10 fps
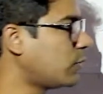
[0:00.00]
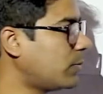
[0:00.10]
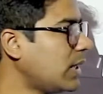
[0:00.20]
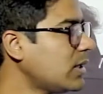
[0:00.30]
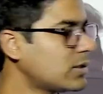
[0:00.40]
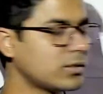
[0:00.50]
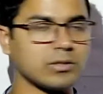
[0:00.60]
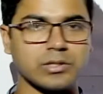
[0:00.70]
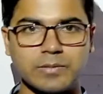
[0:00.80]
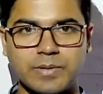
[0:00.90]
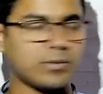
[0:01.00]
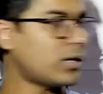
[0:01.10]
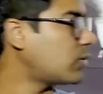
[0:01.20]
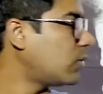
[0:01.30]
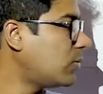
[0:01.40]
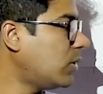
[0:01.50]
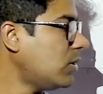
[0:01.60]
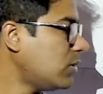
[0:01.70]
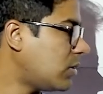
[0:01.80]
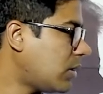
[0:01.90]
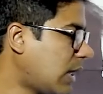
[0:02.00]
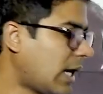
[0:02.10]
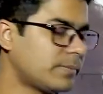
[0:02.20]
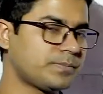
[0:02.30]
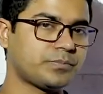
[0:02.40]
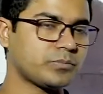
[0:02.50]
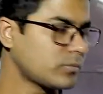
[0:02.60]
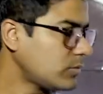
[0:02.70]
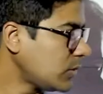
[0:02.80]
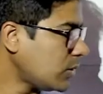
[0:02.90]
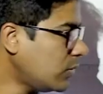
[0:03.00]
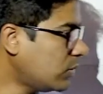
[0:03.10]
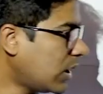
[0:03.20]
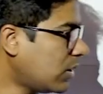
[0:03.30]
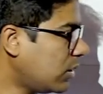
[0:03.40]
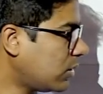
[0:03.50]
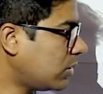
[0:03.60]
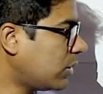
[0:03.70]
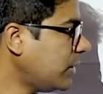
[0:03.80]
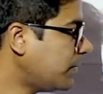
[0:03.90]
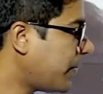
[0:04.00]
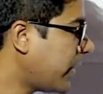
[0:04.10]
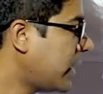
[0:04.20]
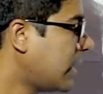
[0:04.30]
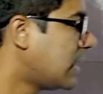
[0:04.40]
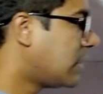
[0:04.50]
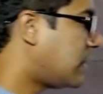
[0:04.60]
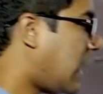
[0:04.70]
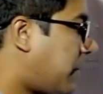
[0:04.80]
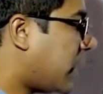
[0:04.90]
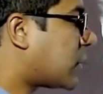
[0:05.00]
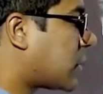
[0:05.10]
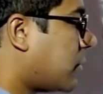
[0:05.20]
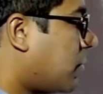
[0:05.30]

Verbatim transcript: পূর্বে দি ব্যবহার করব না উদাহরণ লক্ষ্য করি দ্য বেস্ট